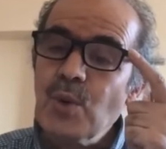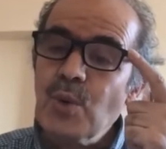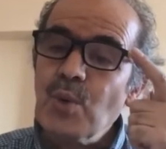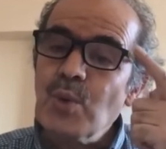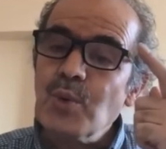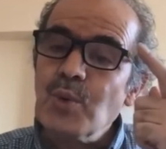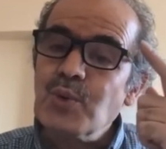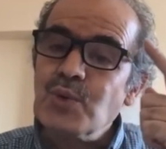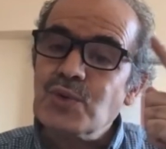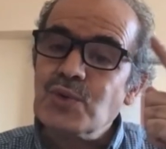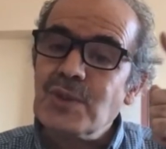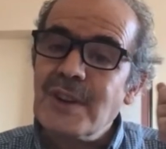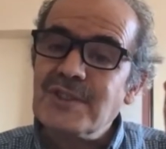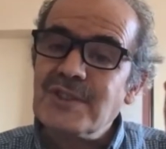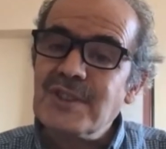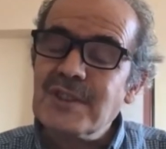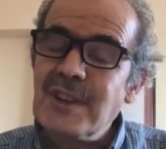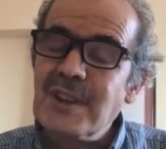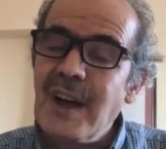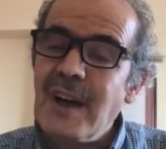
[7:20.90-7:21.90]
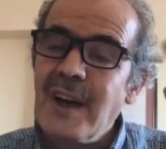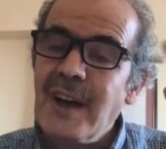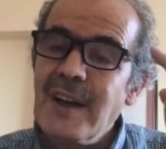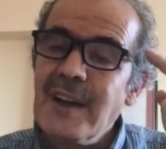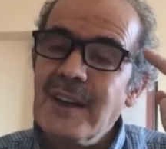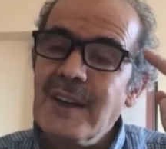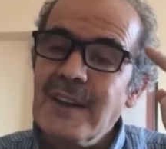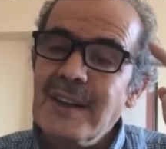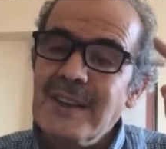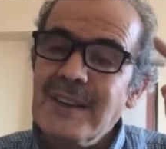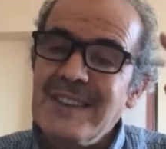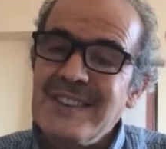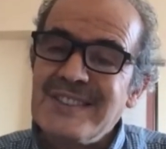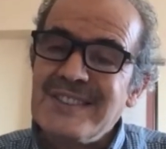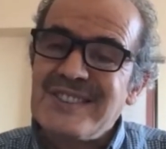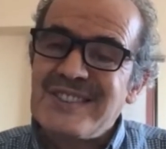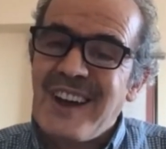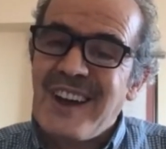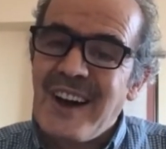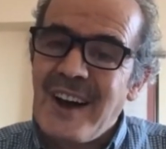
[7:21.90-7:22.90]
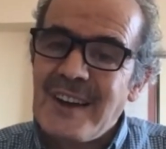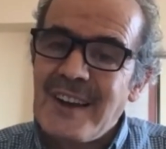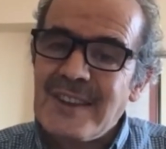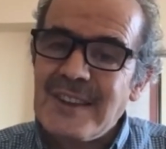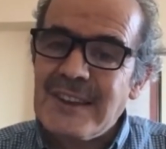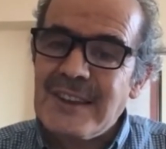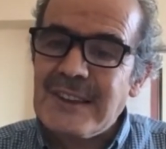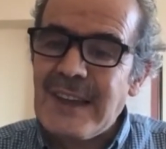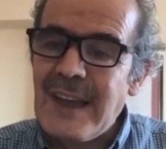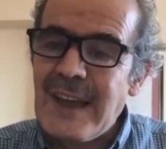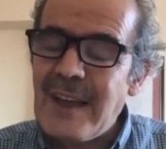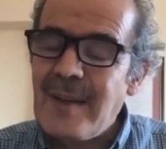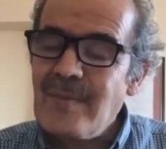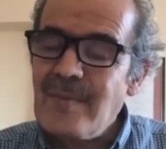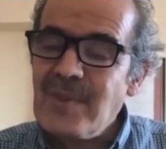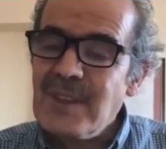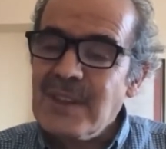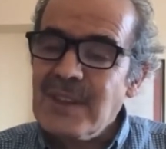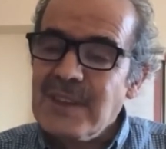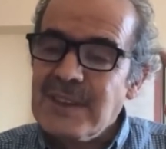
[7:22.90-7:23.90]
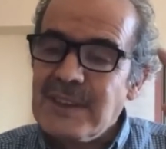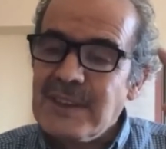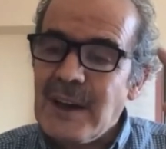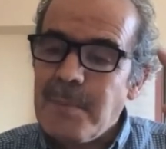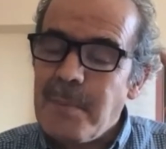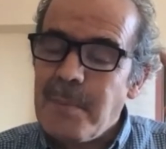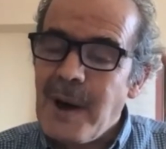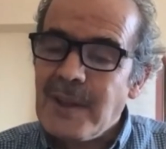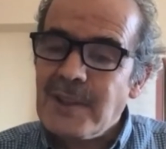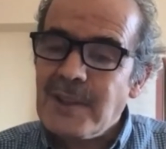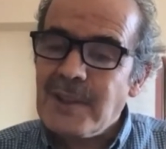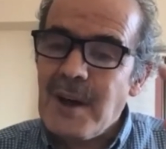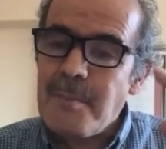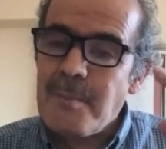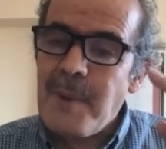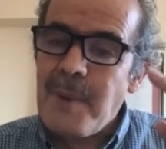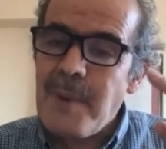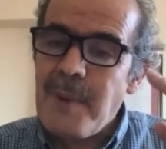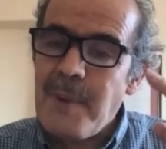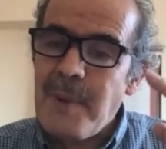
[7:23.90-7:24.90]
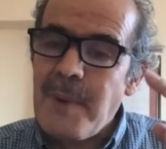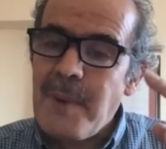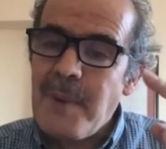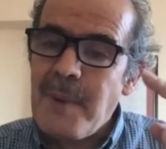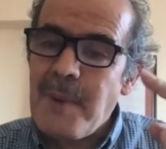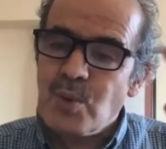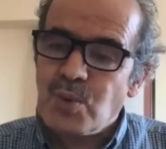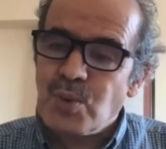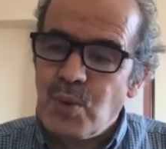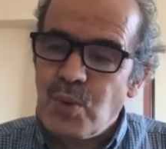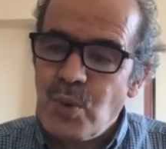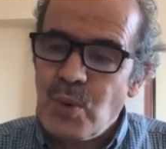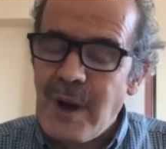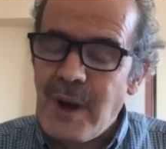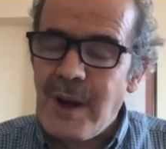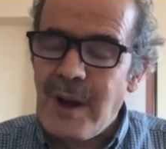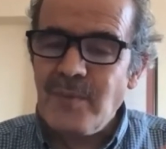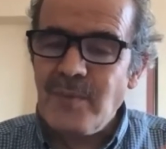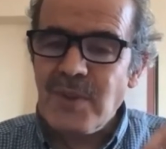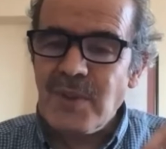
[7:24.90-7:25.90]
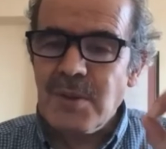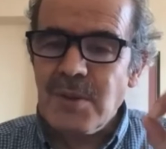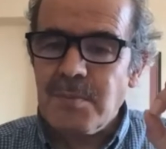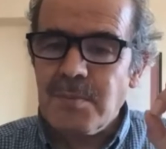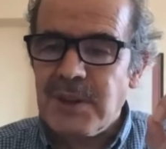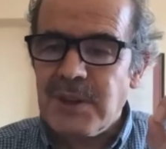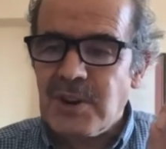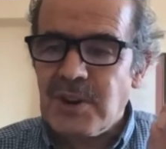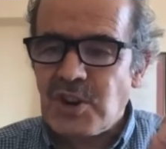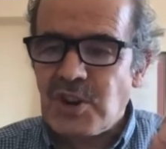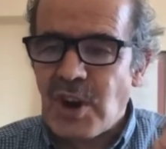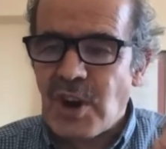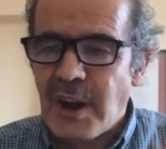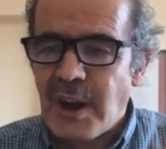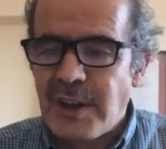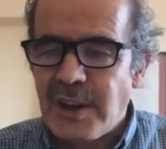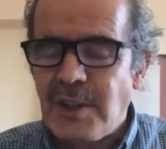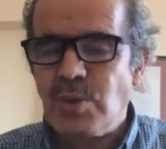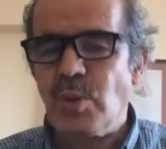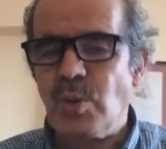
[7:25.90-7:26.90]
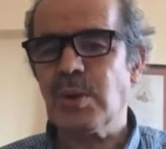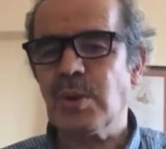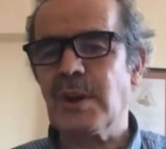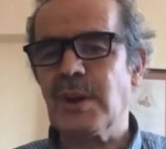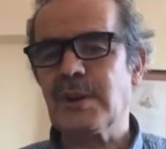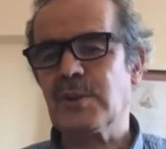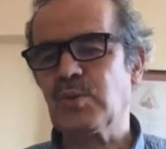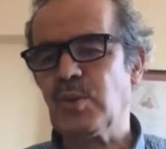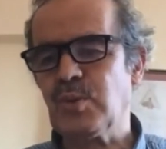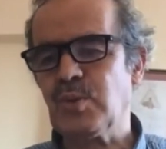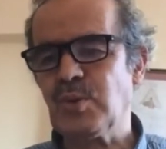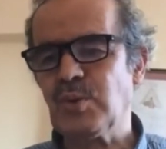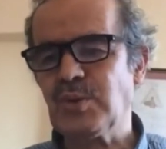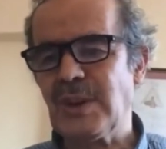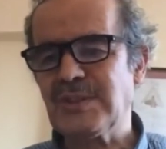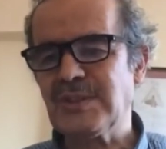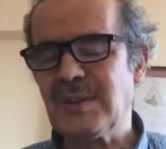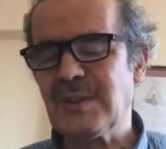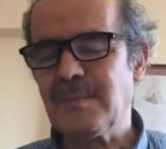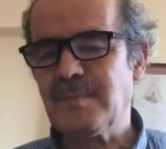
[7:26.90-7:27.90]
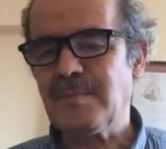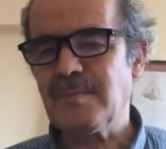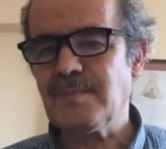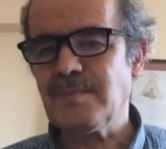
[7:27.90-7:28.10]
ustasına Saniyine yapanına bakan boyutuyla bir şahit olarak göreceğiz.